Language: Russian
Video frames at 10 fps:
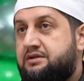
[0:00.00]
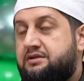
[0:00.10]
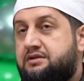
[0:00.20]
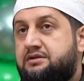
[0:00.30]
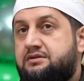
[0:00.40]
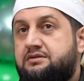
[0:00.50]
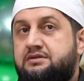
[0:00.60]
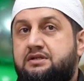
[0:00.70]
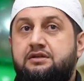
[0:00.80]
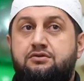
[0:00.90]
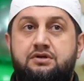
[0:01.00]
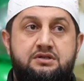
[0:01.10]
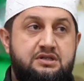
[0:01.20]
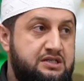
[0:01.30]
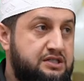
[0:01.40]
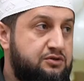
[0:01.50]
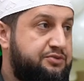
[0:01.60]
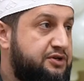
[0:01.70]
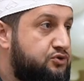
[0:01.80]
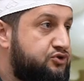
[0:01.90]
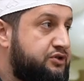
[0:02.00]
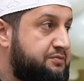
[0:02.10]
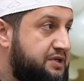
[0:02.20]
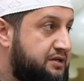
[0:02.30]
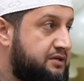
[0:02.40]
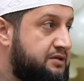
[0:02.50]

Э, следовать сказанному в первую очередь мне